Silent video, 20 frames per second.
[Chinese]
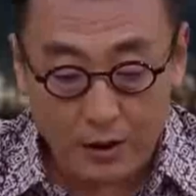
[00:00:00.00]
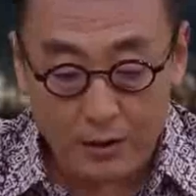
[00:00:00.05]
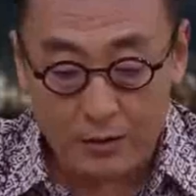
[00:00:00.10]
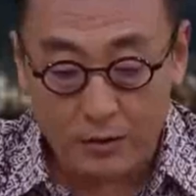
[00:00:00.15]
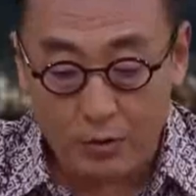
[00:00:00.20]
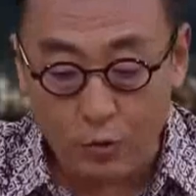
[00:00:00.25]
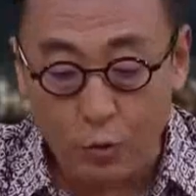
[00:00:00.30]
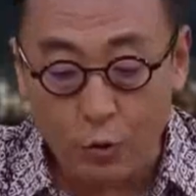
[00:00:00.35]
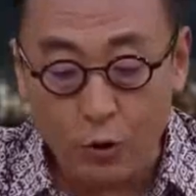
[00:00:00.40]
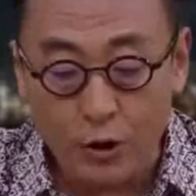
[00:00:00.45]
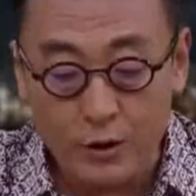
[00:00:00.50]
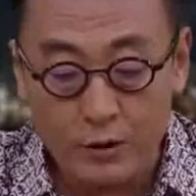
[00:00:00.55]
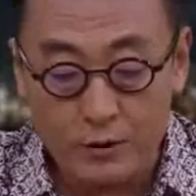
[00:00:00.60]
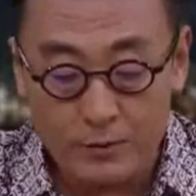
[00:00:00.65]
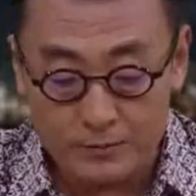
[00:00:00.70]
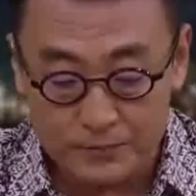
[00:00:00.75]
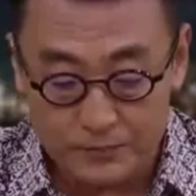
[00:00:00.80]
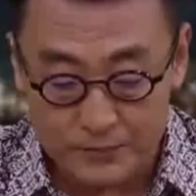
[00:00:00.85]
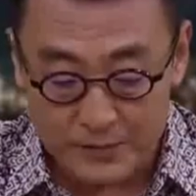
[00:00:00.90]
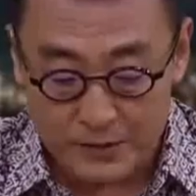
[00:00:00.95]
二
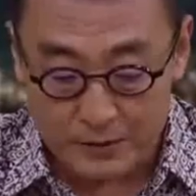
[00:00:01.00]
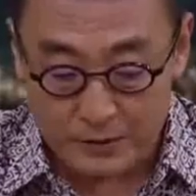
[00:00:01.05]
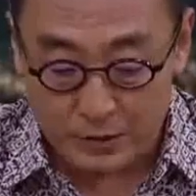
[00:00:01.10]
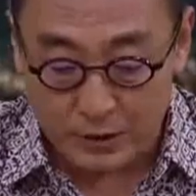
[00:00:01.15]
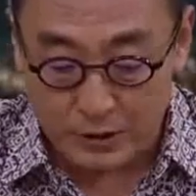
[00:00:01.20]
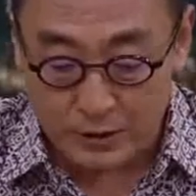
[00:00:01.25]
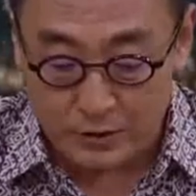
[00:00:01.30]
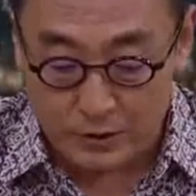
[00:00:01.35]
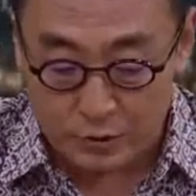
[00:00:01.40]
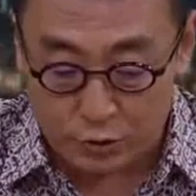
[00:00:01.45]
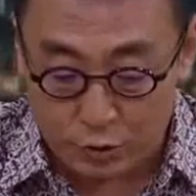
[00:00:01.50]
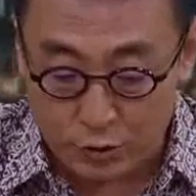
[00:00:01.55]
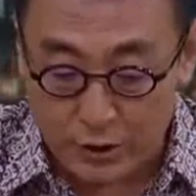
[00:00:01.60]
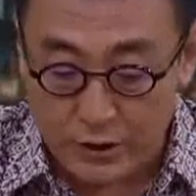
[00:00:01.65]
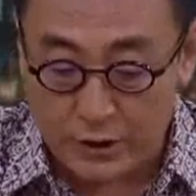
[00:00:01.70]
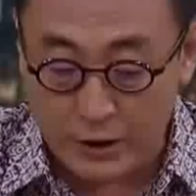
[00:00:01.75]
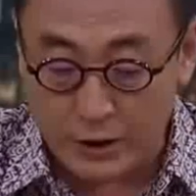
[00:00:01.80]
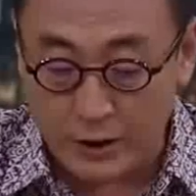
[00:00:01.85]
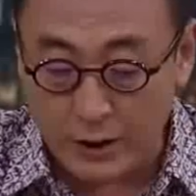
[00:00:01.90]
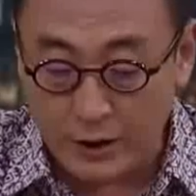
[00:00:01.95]
国的
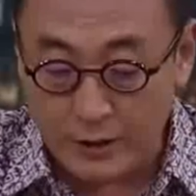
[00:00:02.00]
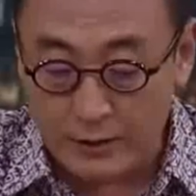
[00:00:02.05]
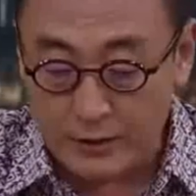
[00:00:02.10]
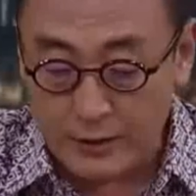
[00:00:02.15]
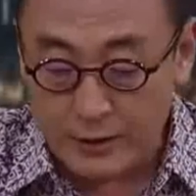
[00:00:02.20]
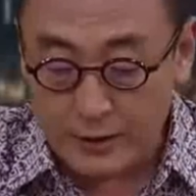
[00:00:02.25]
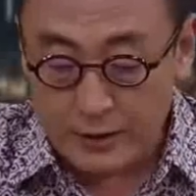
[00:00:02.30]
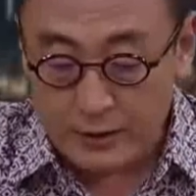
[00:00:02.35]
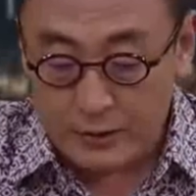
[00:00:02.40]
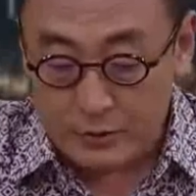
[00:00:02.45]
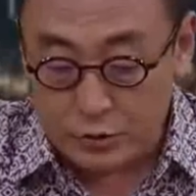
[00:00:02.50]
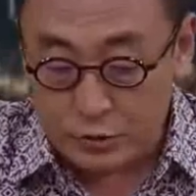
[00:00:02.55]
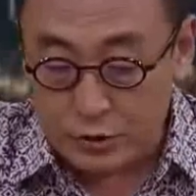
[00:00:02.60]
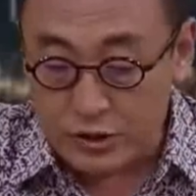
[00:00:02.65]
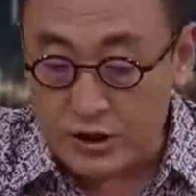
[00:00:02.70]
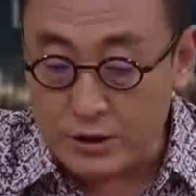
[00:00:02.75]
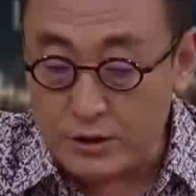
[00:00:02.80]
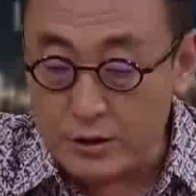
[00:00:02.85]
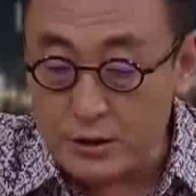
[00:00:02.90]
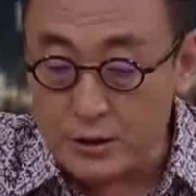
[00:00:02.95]
学者
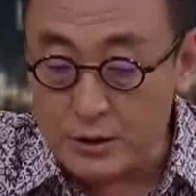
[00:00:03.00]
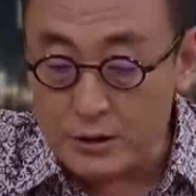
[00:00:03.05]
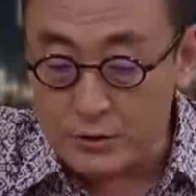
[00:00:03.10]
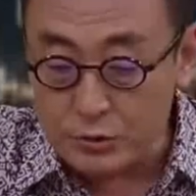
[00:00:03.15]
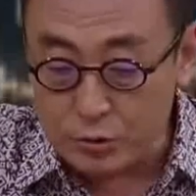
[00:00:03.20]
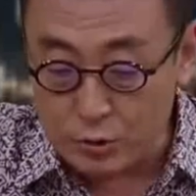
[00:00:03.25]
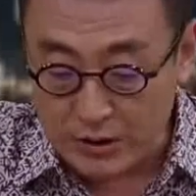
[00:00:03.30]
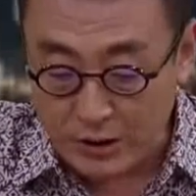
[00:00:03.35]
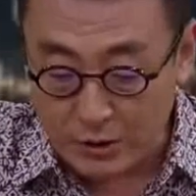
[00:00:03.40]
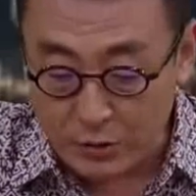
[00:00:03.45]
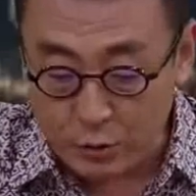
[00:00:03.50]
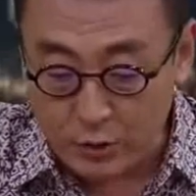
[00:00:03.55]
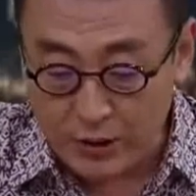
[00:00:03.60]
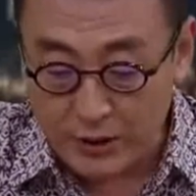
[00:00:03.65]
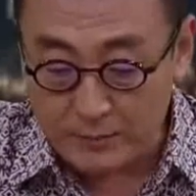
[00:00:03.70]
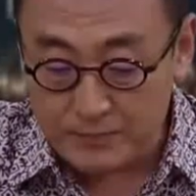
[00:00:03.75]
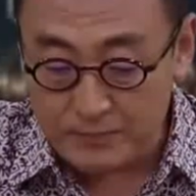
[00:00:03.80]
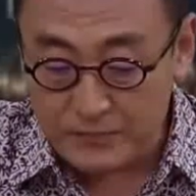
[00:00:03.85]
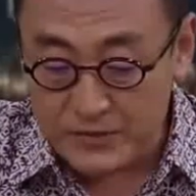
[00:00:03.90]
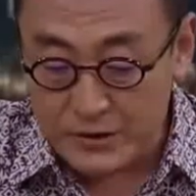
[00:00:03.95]
举行一个座谈
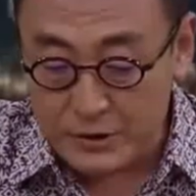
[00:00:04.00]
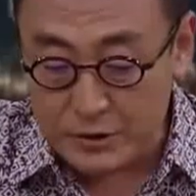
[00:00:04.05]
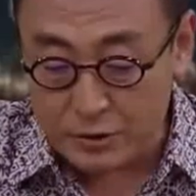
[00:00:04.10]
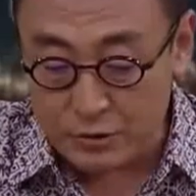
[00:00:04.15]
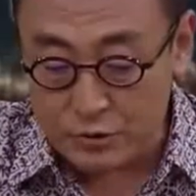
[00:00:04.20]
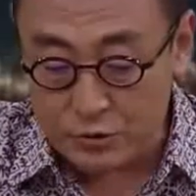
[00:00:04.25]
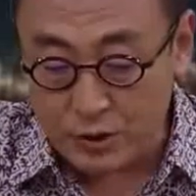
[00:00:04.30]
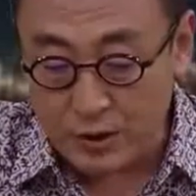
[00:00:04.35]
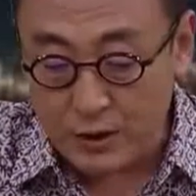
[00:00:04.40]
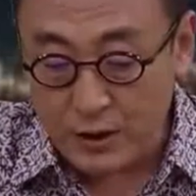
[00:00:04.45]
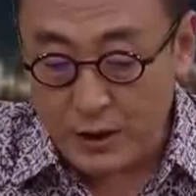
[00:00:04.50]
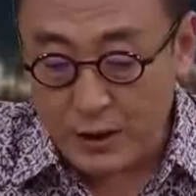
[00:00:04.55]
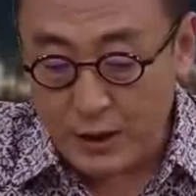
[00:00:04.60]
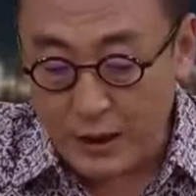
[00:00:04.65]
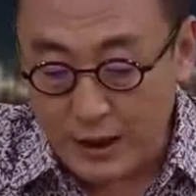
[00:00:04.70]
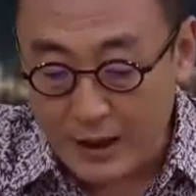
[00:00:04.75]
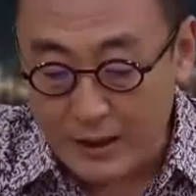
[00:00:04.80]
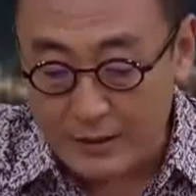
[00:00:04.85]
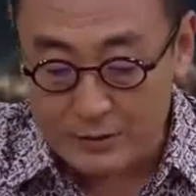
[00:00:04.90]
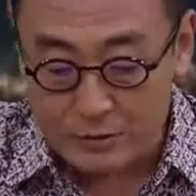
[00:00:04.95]
会，叫做《
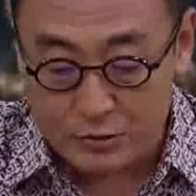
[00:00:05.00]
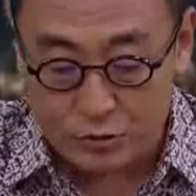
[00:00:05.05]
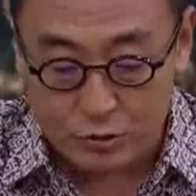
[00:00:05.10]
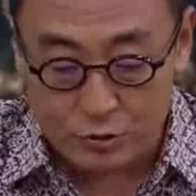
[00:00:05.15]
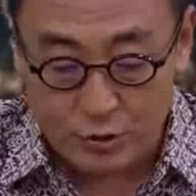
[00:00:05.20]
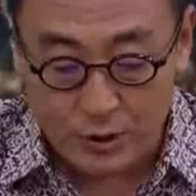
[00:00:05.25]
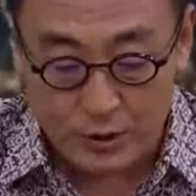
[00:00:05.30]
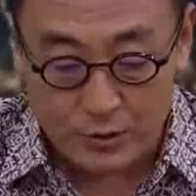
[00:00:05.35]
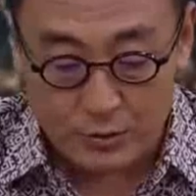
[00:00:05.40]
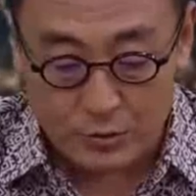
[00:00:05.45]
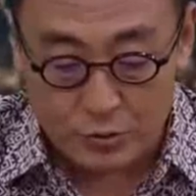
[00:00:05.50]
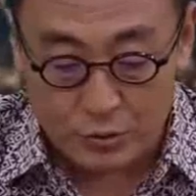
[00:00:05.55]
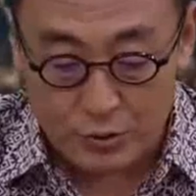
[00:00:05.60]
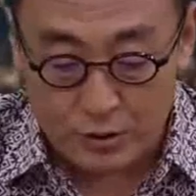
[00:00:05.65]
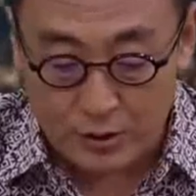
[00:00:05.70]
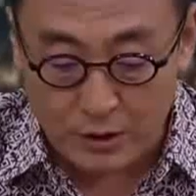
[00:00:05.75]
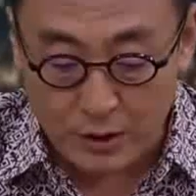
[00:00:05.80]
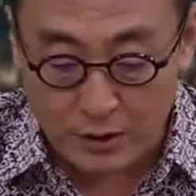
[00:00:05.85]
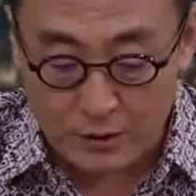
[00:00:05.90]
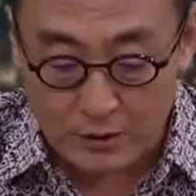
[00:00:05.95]
汉学
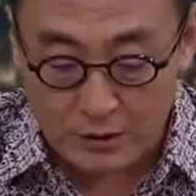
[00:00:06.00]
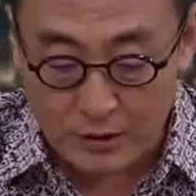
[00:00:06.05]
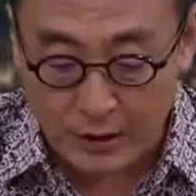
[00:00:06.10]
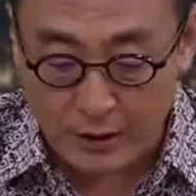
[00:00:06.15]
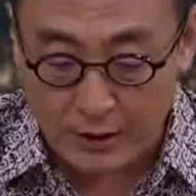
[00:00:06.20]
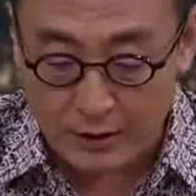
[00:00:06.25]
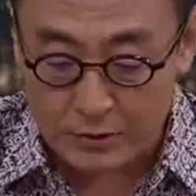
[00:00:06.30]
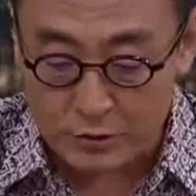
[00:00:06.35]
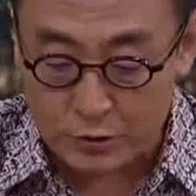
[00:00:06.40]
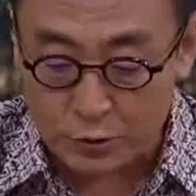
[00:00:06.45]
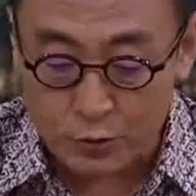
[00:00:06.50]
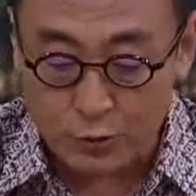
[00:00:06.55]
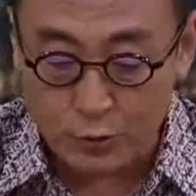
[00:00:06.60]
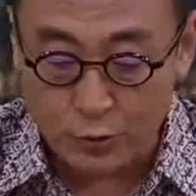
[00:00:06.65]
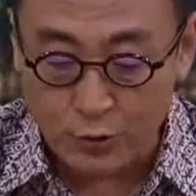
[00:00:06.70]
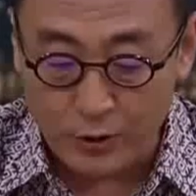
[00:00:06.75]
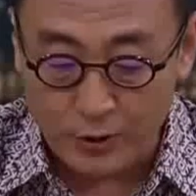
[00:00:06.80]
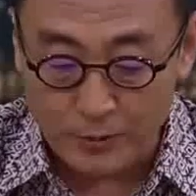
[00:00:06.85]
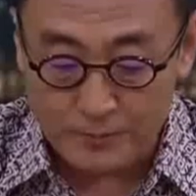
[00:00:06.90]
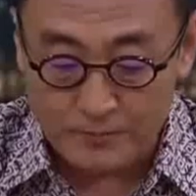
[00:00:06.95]
与当代中
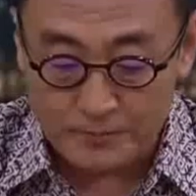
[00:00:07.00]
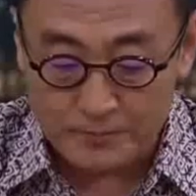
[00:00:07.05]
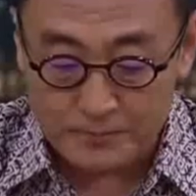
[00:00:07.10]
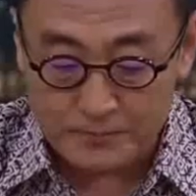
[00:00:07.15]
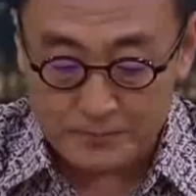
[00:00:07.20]
国》。